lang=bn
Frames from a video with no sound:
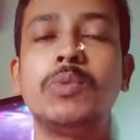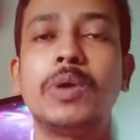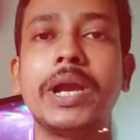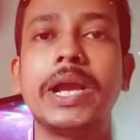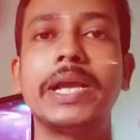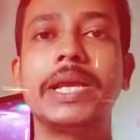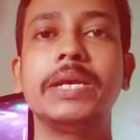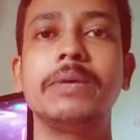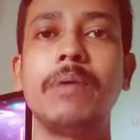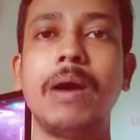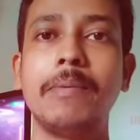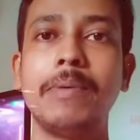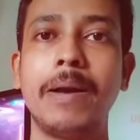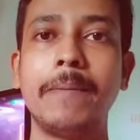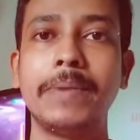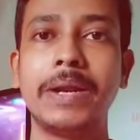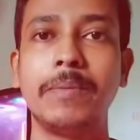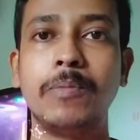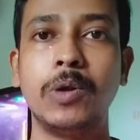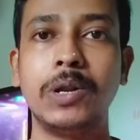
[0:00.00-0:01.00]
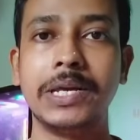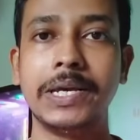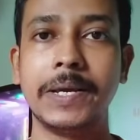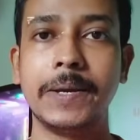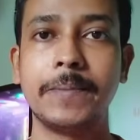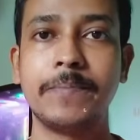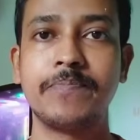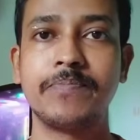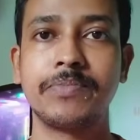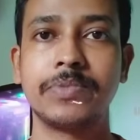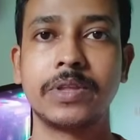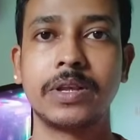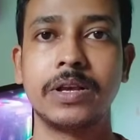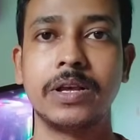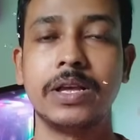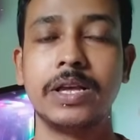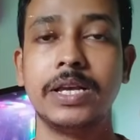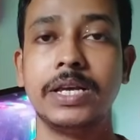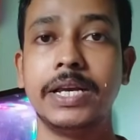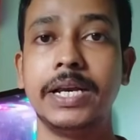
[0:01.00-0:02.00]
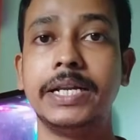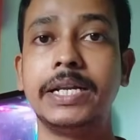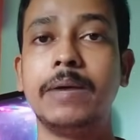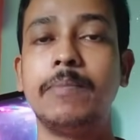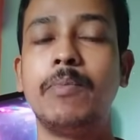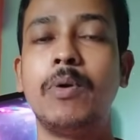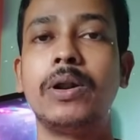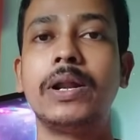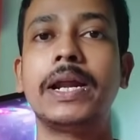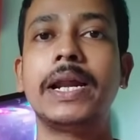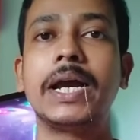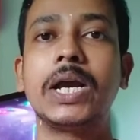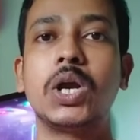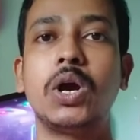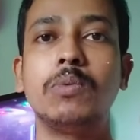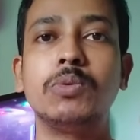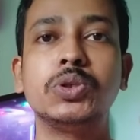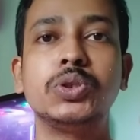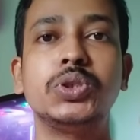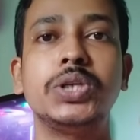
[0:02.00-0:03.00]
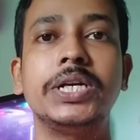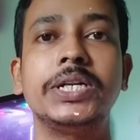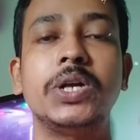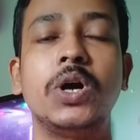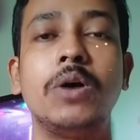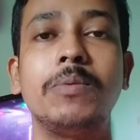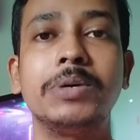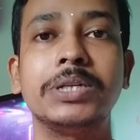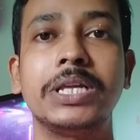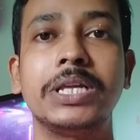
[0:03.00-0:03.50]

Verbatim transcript: ধর্মকে কিভাবে আমরা বলি এটা বলার আগে অবশ্যই এটাও